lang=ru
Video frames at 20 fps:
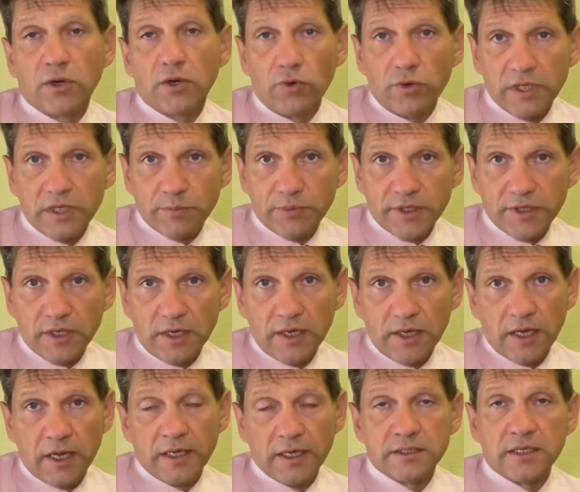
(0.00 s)
Он
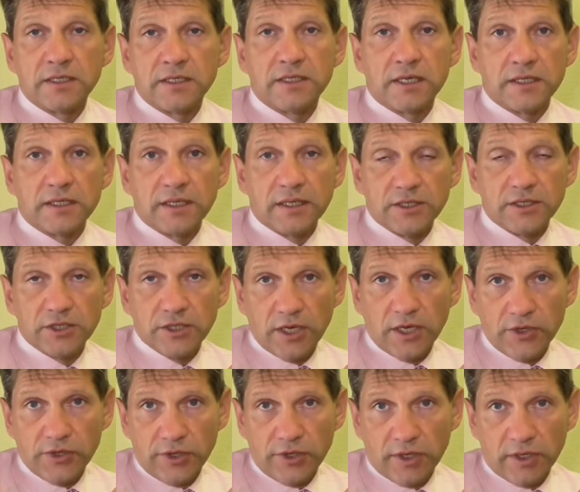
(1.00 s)
определяется
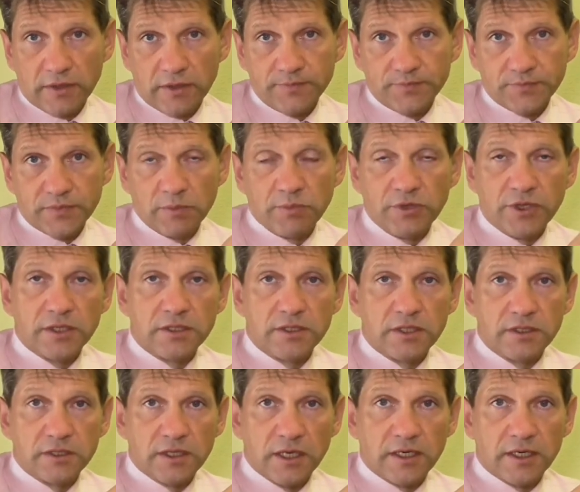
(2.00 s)
соотношением
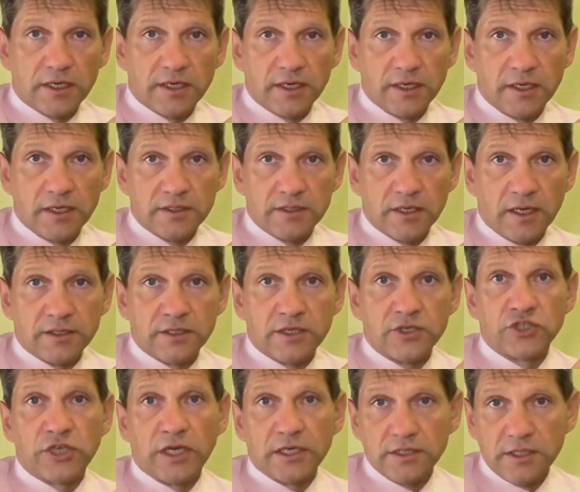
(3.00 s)
медицинских организаций
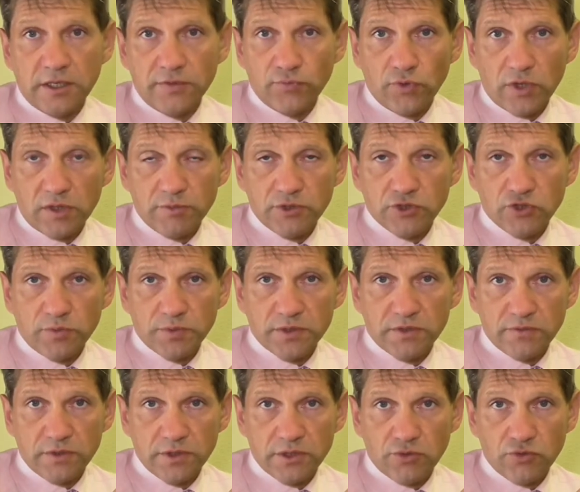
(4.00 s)
частной формы
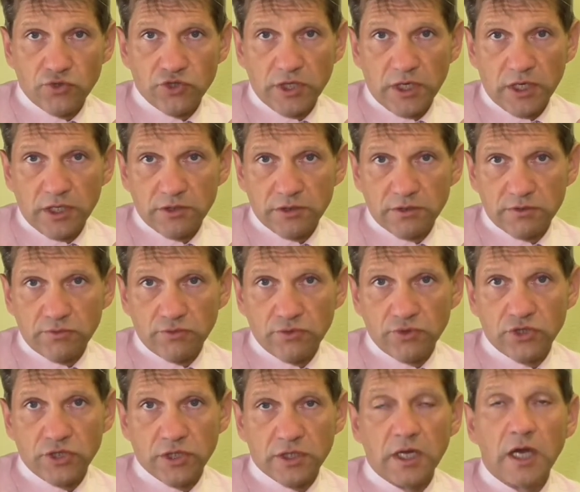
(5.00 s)
собственности
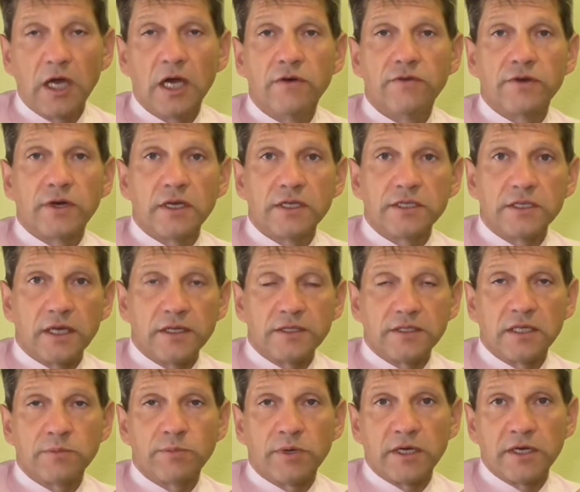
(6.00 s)
участвующих в
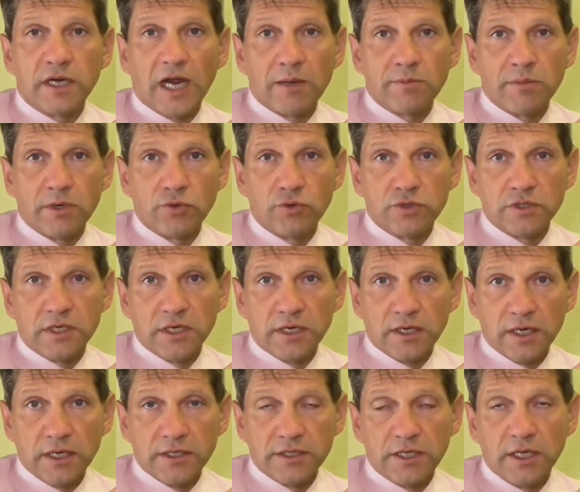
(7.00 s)
реализации программы
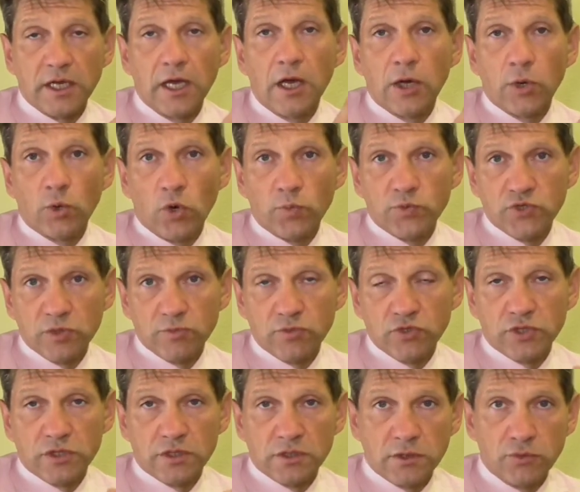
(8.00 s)
госгарантий к общему
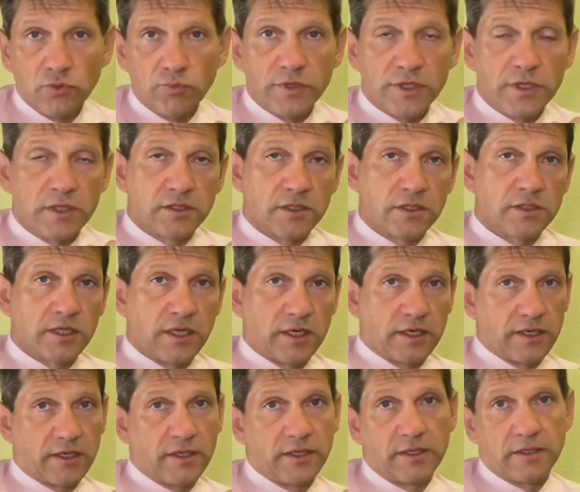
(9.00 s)
числу медицинских
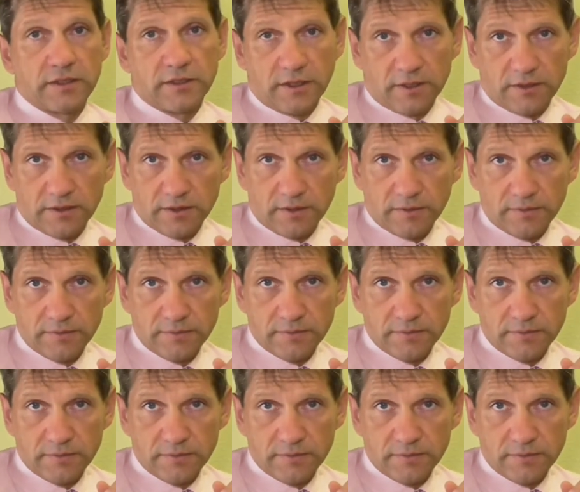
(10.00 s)
организаций.